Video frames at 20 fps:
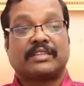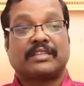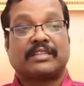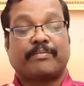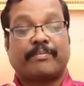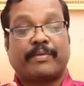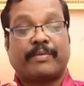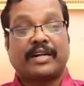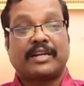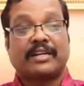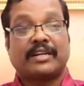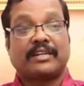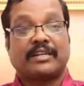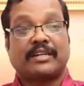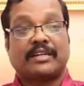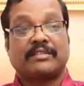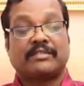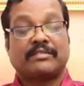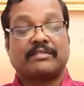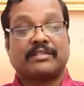இந்த
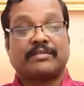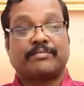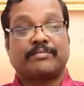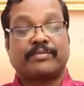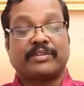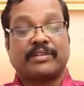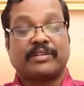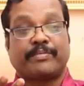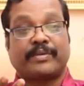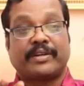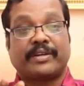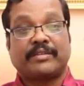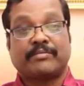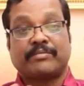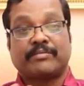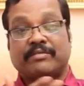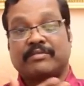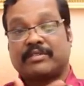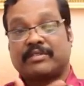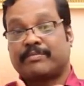பாடலில் அது இந்த புலிப்பாணி
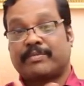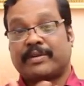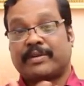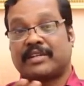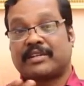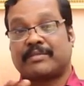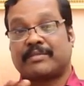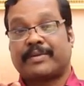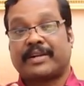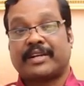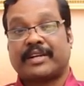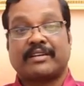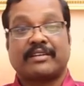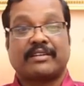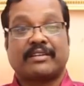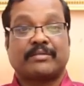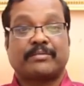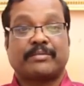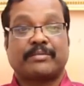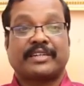முனிவர் பாடின
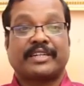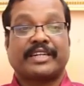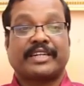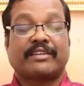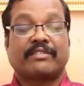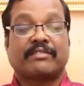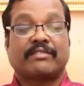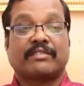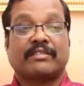பாடல் இருக்கு பாருங்க